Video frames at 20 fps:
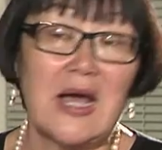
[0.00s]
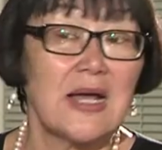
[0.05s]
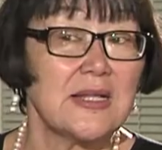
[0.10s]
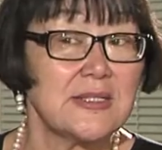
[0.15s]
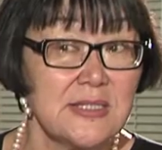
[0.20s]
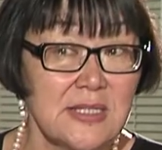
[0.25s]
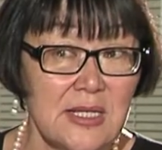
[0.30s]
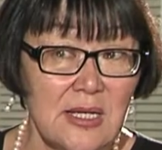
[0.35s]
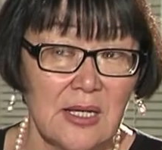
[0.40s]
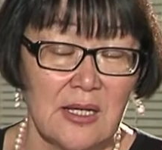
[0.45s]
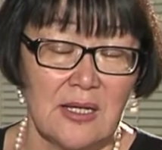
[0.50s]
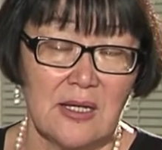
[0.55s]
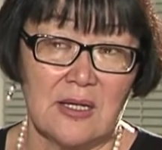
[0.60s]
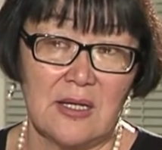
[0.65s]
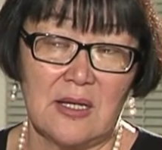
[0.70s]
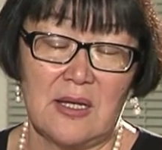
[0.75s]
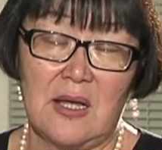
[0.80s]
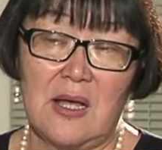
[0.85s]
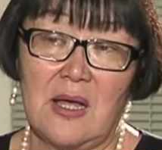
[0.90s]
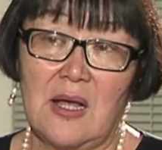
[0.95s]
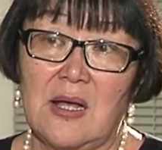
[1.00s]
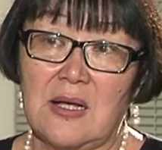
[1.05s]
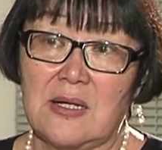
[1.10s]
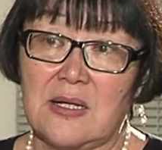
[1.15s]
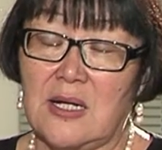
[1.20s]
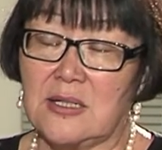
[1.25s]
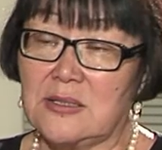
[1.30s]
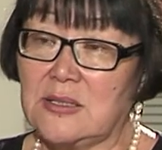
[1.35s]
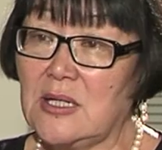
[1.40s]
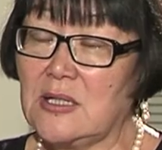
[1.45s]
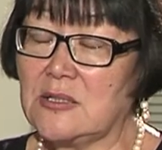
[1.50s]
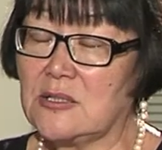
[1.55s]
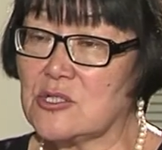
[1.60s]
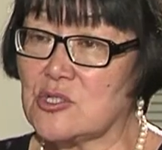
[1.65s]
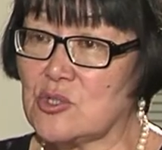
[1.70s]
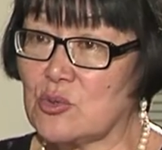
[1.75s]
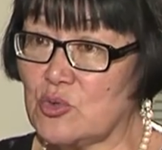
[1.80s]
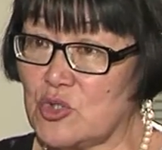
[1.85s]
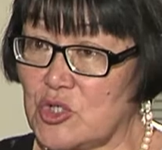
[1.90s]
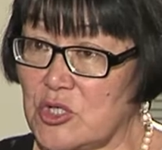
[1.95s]
Хотя, когда это
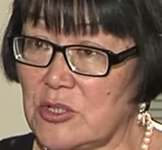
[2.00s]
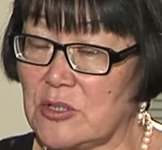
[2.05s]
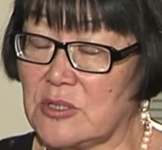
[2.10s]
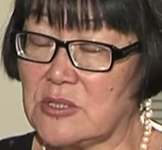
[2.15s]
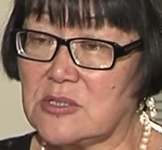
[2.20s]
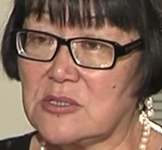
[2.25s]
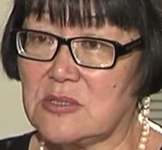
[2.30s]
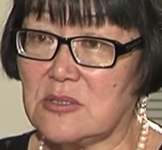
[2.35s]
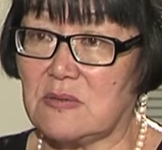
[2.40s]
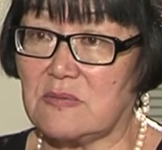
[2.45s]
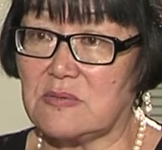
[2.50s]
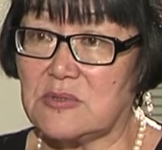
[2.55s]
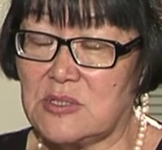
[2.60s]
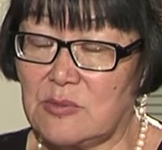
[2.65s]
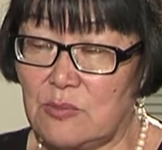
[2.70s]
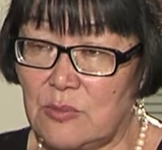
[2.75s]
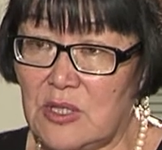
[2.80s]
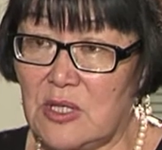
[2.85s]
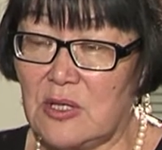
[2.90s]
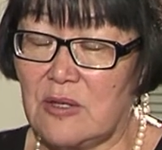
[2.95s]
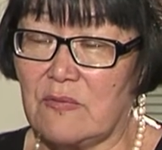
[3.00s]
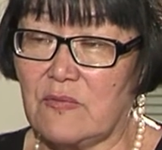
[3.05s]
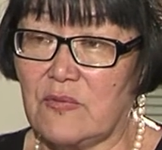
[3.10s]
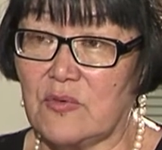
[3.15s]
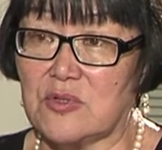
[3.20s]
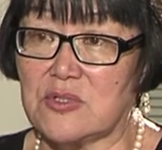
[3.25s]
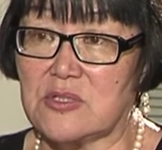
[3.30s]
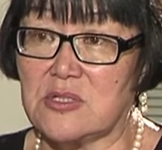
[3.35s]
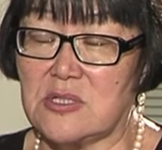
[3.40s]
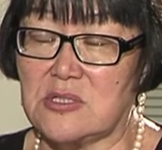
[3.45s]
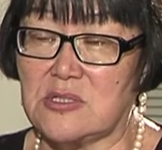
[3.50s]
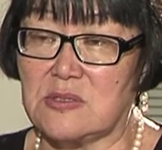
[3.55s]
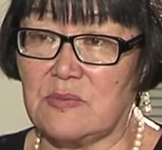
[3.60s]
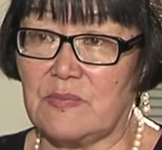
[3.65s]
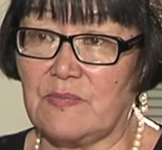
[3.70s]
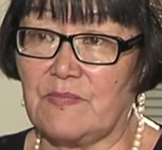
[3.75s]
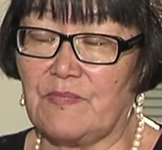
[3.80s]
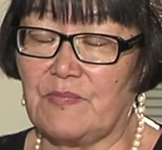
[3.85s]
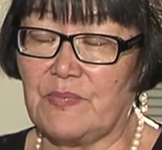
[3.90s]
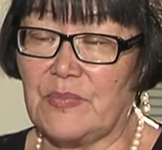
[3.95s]
случилось в семье его с
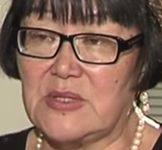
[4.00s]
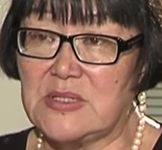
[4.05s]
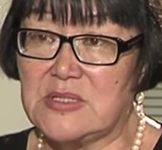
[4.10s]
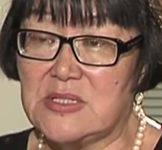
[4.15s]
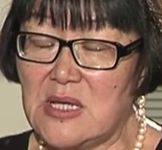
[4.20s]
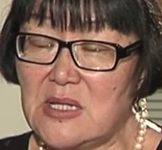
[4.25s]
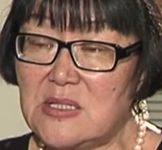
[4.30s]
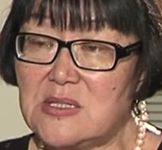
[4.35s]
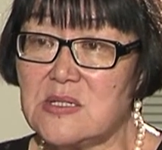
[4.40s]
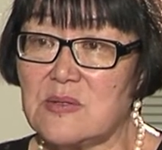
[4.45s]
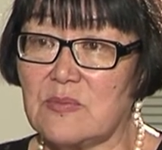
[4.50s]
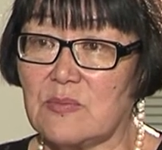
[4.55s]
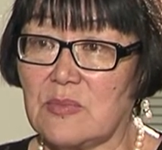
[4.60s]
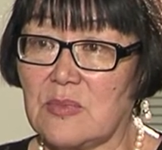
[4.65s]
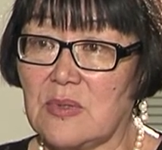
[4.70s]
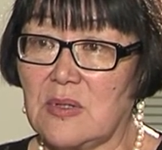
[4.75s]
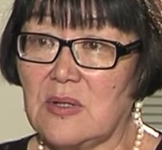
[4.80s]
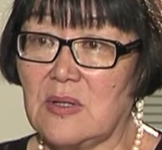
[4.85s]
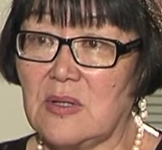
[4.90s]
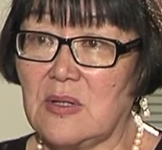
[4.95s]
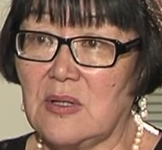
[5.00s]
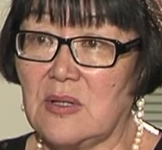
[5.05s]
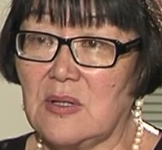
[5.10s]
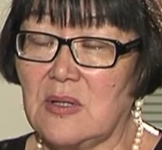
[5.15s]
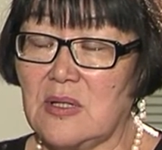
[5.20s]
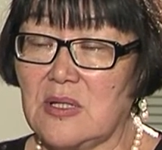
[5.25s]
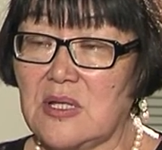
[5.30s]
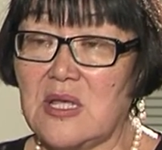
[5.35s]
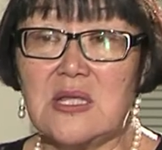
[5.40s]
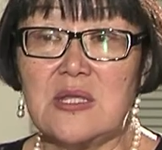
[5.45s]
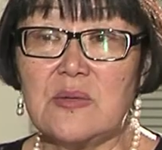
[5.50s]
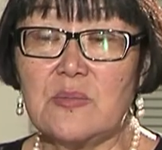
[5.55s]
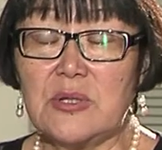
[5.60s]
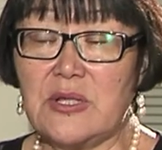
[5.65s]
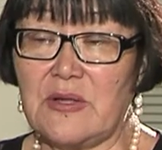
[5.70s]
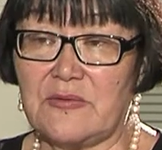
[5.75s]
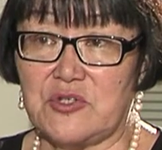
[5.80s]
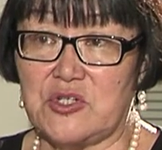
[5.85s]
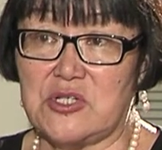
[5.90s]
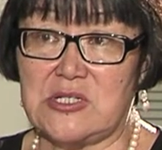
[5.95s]
этим зятем, я не
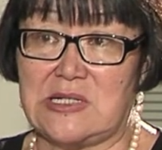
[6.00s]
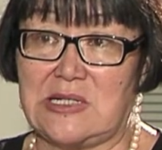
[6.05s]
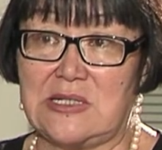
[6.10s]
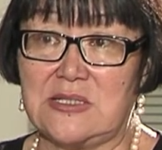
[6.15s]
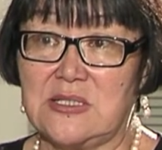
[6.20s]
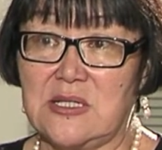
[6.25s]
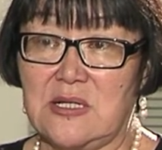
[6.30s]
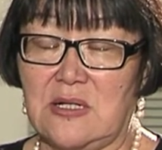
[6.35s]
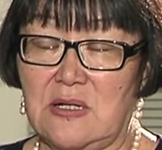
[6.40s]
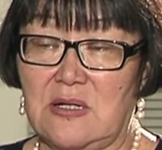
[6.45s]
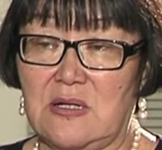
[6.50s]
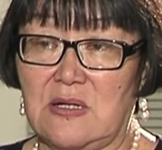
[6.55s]
была в числе тех,